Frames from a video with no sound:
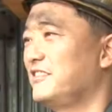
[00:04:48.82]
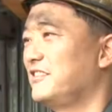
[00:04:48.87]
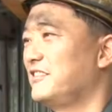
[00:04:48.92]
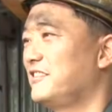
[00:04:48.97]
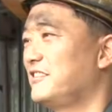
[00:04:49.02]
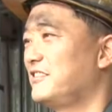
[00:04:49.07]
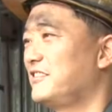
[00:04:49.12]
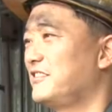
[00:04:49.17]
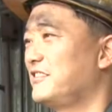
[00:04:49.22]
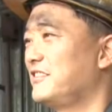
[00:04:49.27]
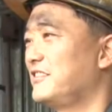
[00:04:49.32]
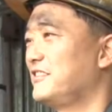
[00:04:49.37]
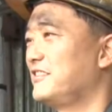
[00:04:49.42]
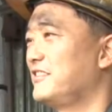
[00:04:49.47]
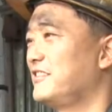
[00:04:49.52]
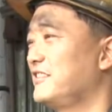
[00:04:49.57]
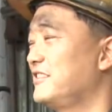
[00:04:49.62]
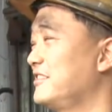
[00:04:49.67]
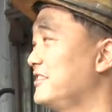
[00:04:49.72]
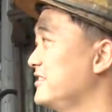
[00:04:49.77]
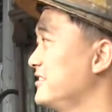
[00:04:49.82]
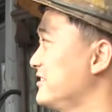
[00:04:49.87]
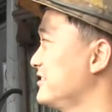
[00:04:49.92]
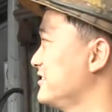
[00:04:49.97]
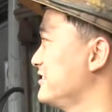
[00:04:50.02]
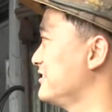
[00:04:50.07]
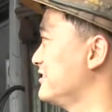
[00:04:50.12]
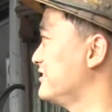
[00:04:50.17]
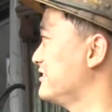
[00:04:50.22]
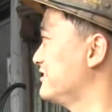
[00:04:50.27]
많이 된것 같아.
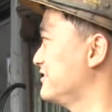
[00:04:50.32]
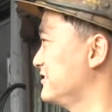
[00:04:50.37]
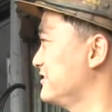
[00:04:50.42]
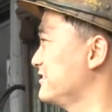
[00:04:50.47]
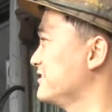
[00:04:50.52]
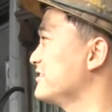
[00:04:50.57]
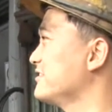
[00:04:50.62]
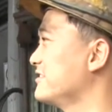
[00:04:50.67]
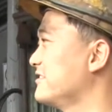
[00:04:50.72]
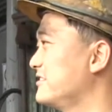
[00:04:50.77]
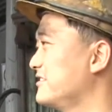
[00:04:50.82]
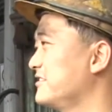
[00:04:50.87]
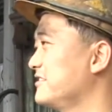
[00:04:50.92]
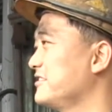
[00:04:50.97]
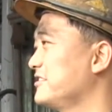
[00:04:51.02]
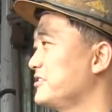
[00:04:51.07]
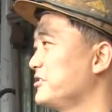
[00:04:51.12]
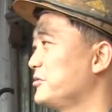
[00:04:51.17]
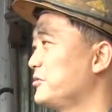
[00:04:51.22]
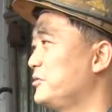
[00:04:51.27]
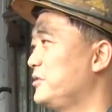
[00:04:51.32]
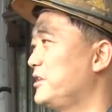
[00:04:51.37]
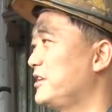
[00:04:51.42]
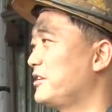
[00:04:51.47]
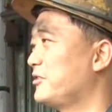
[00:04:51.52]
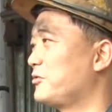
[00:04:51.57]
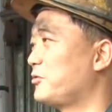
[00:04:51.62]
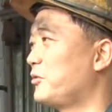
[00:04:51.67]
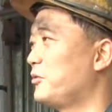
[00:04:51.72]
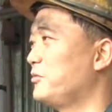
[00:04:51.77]
음.
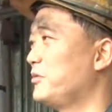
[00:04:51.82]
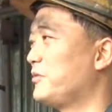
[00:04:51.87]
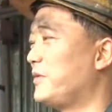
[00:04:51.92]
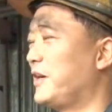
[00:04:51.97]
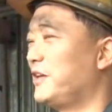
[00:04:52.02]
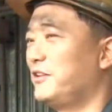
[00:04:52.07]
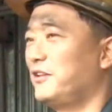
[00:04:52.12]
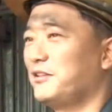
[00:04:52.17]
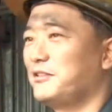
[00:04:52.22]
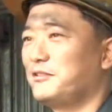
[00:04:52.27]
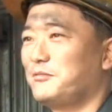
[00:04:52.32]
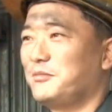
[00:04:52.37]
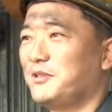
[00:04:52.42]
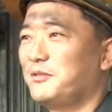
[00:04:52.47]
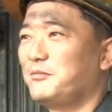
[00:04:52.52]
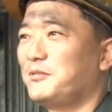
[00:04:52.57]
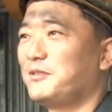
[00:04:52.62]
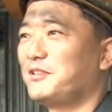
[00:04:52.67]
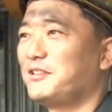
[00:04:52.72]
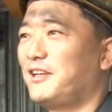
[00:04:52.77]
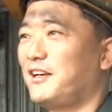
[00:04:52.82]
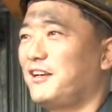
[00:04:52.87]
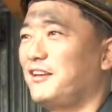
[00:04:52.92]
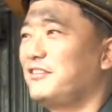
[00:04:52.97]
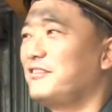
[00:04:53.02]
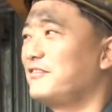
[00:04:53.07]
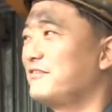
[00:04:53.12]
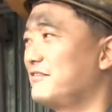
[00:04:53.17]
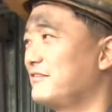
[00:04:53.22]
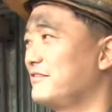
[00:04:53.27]
네가 도움이 많이 됐으면 다행이다.